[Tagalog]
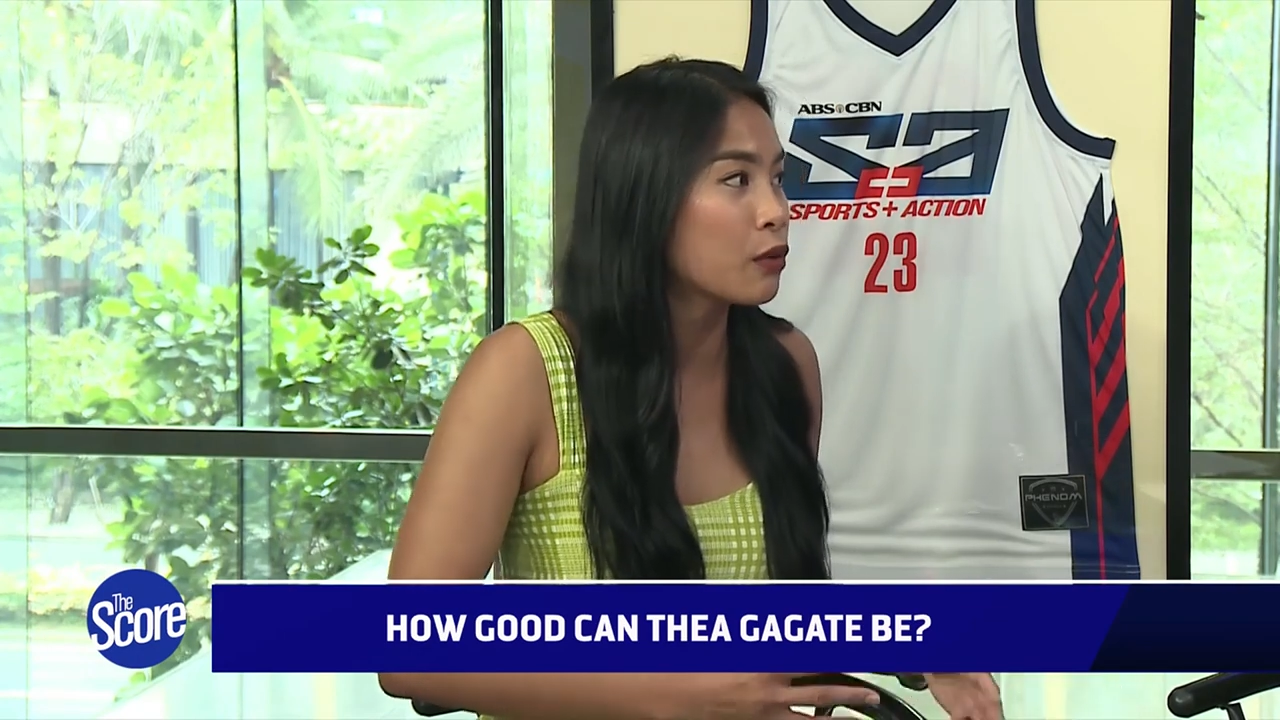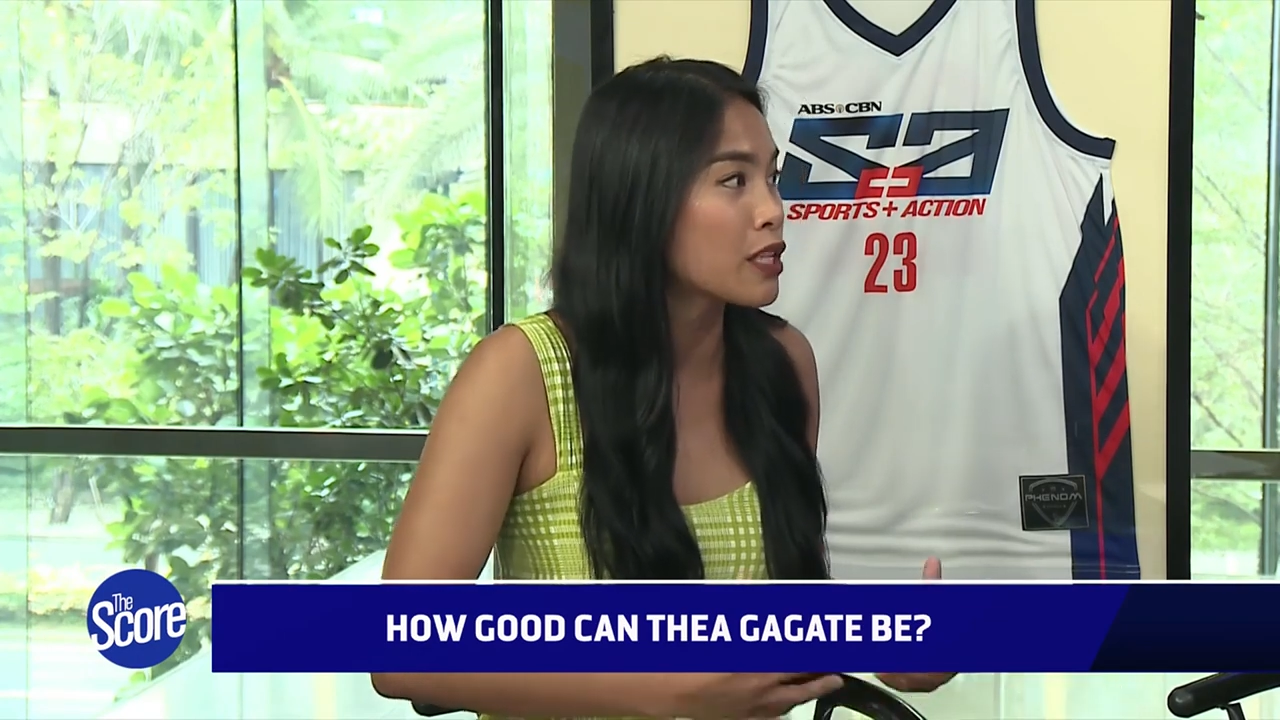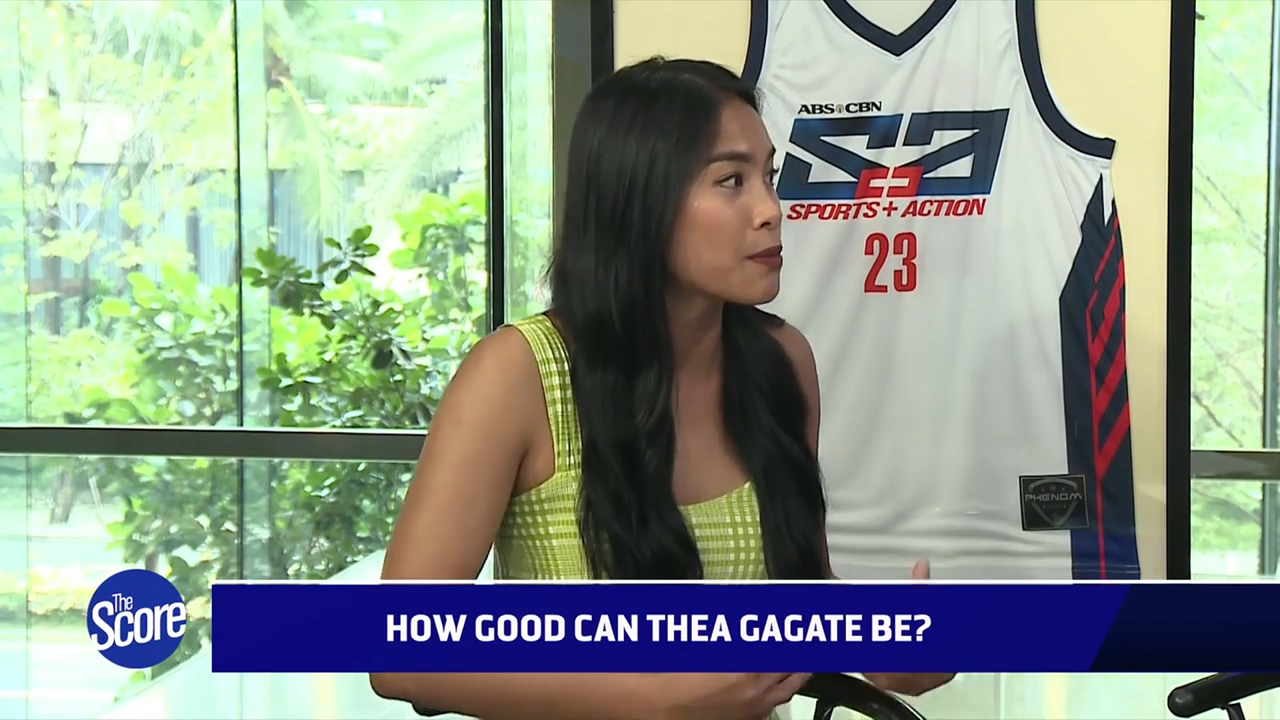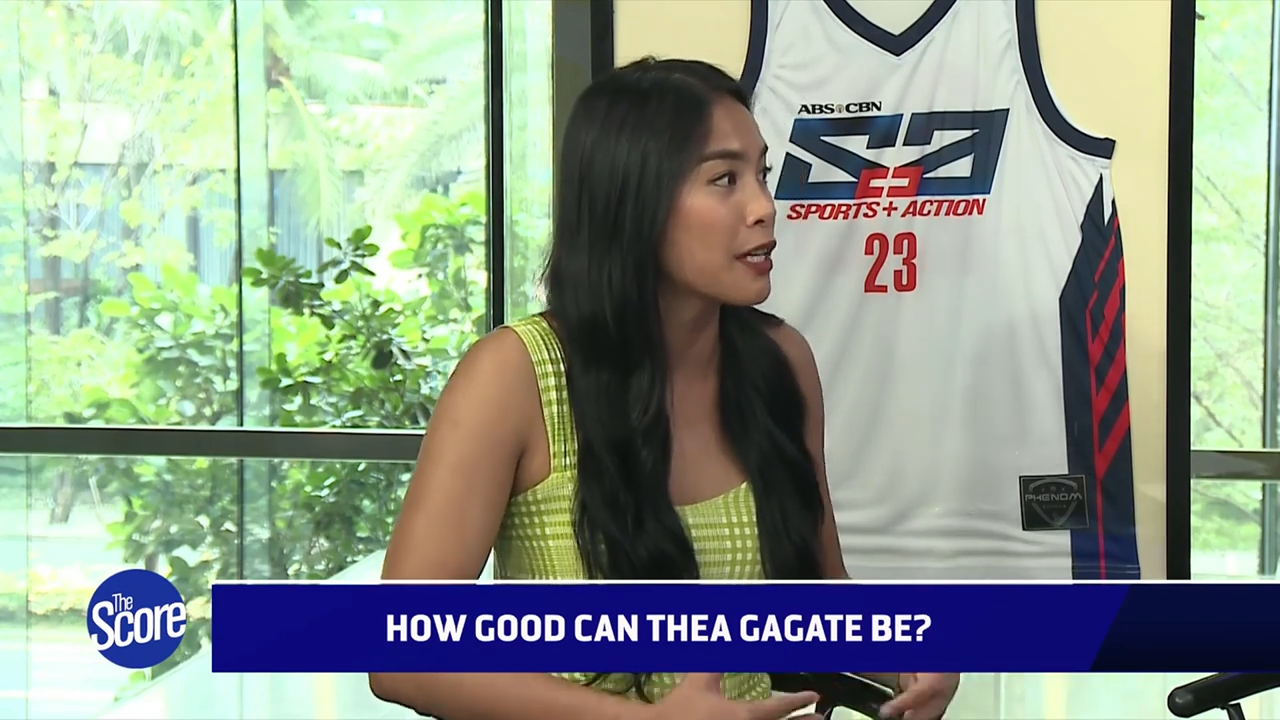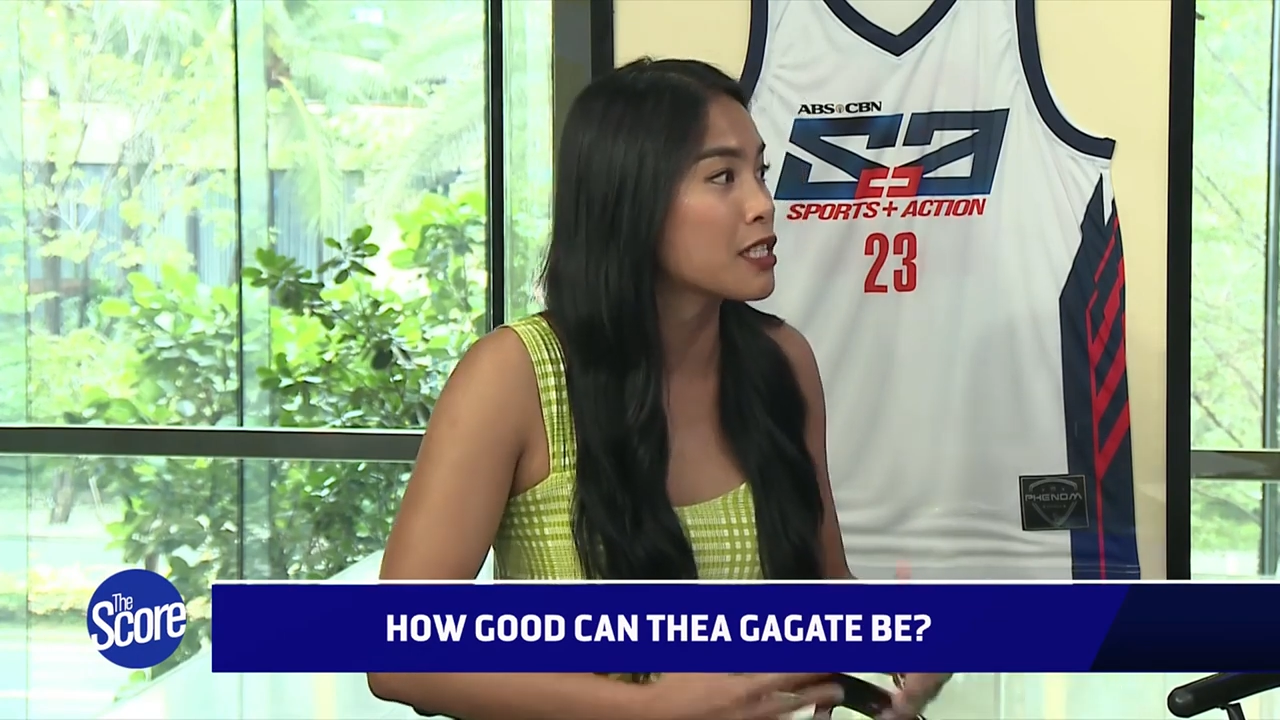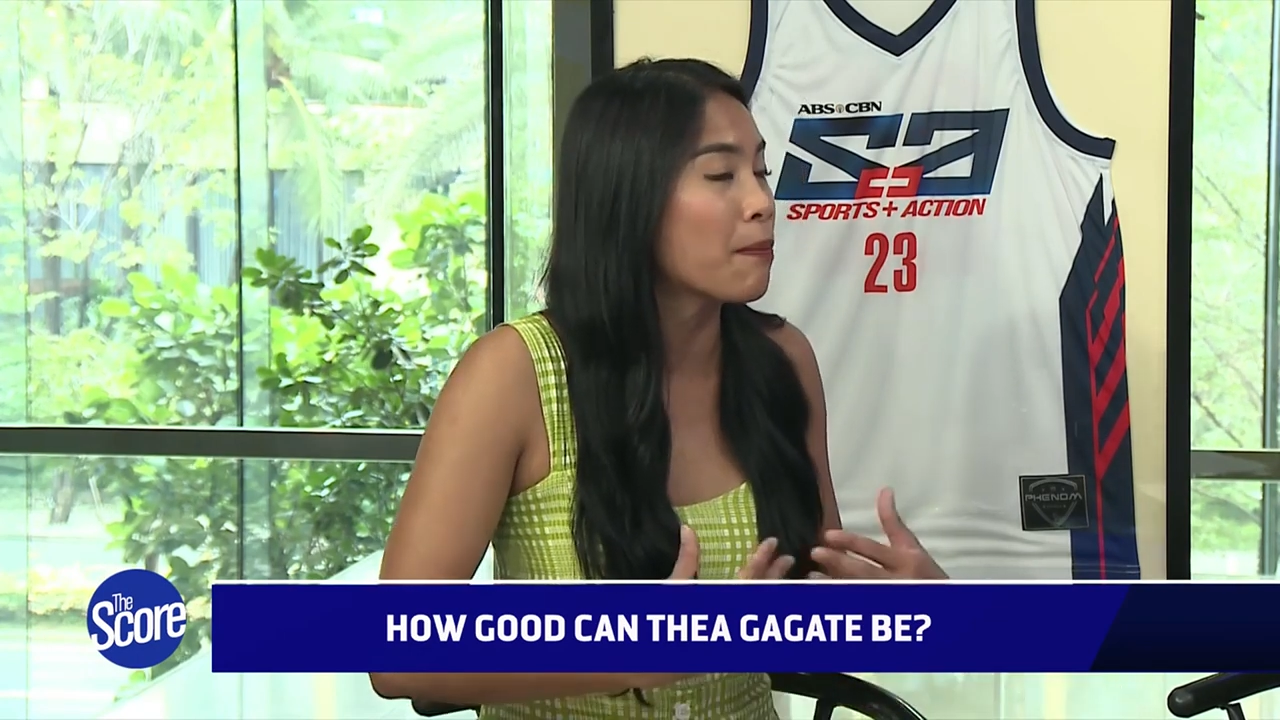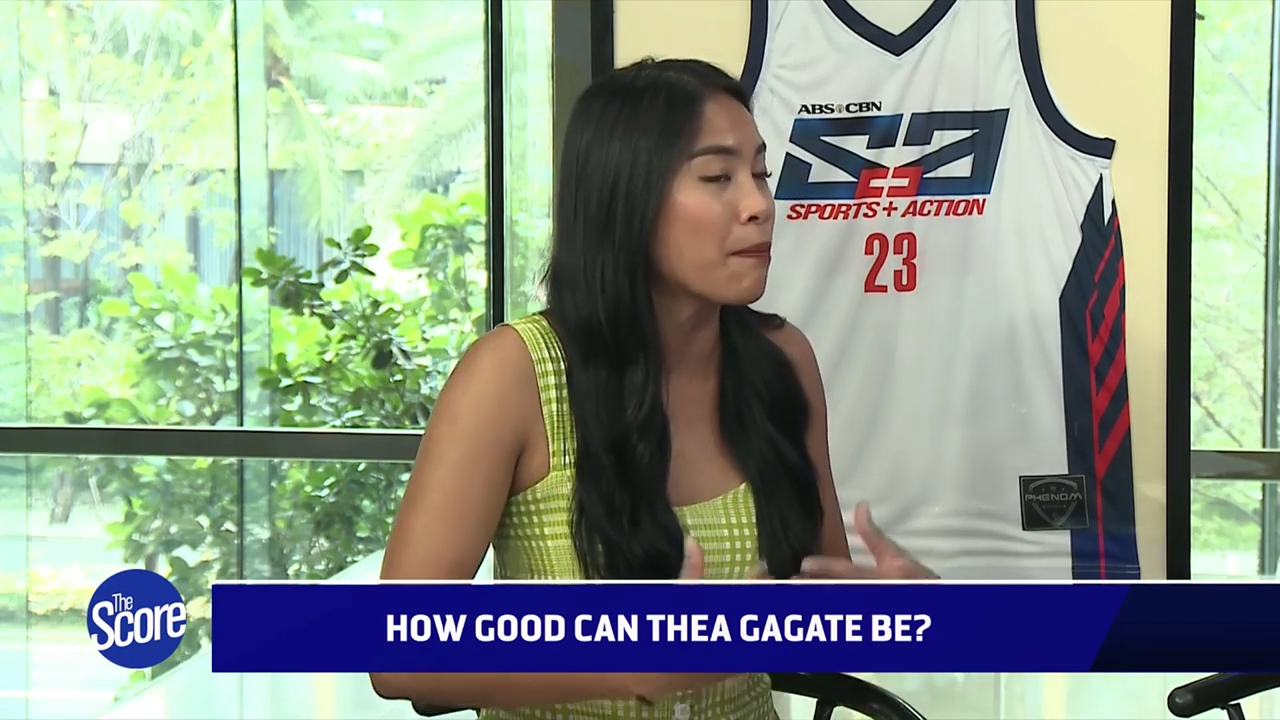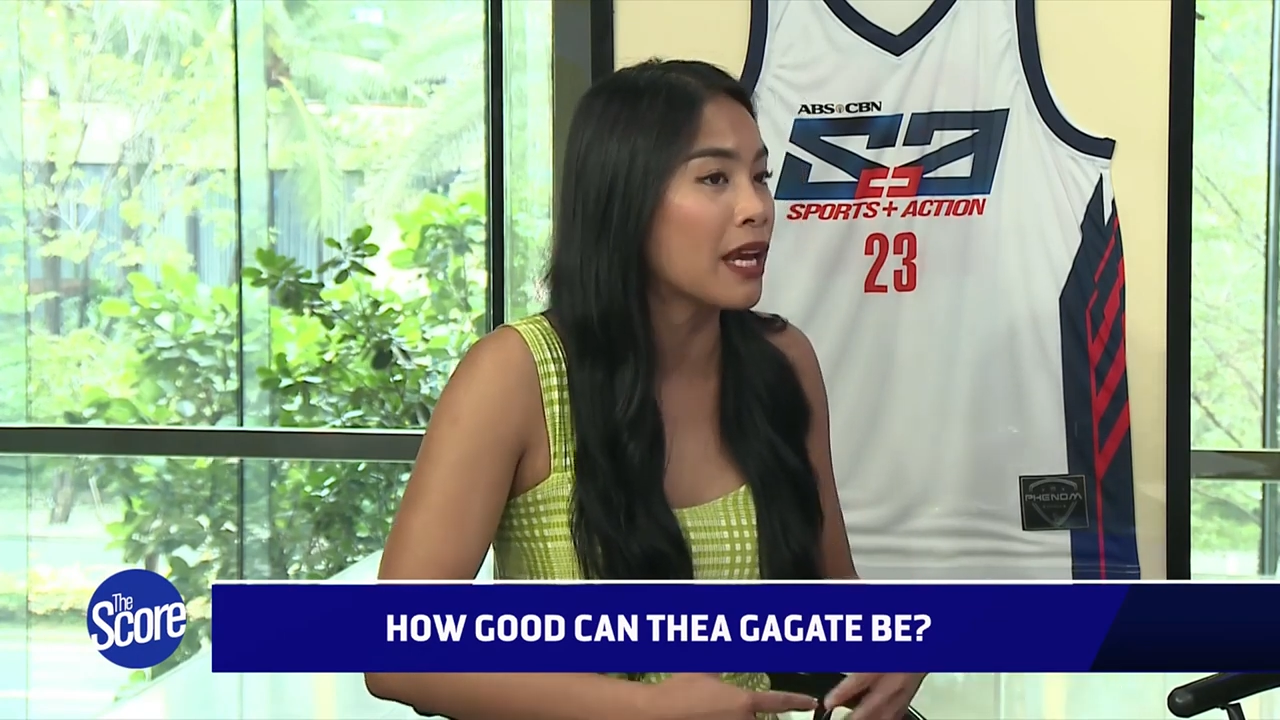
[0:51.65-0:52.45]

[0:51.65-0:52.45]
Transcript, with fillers: to experience the